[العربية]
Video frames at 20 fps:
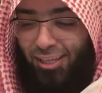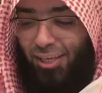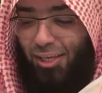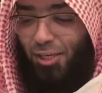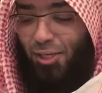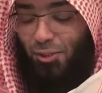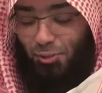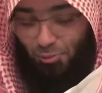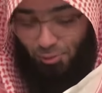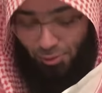
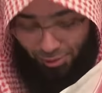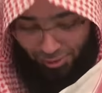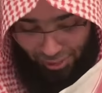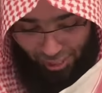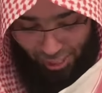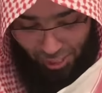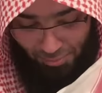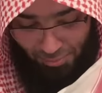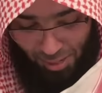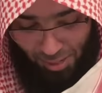يقول
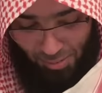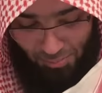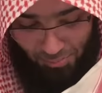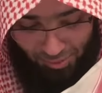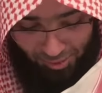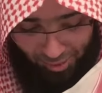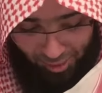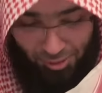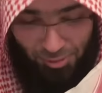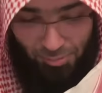الشيخ محمد
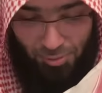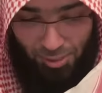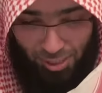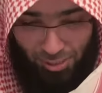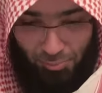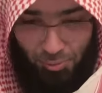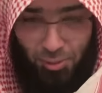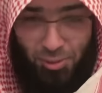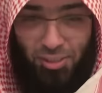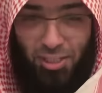راتب
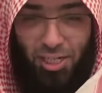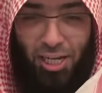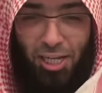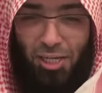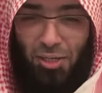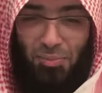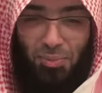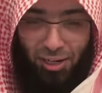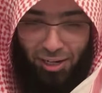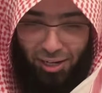النابلسي له
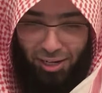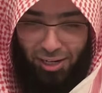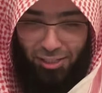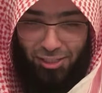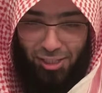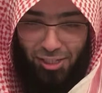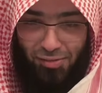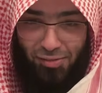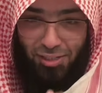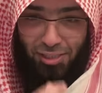عبارة
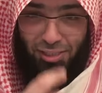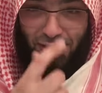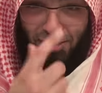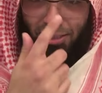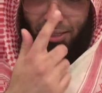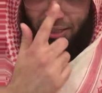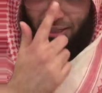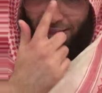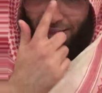لطيفة جدا